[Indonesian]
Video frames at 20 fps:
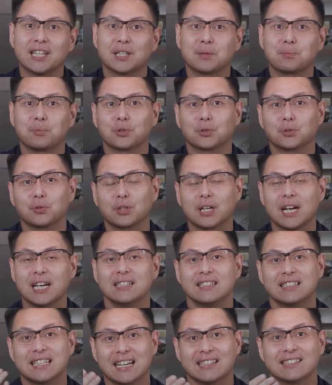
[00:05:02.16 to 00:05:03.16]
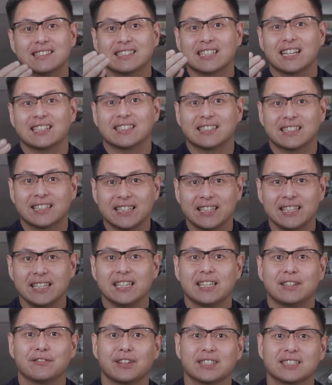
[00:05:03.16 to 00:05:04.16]
yang dibutuhkan dan
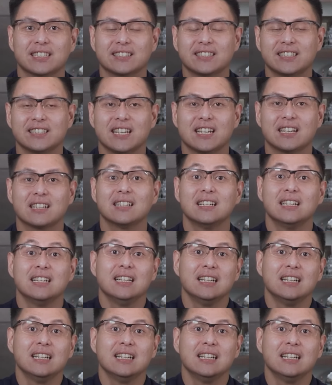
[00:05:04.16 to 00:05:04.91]
strategi investasinya.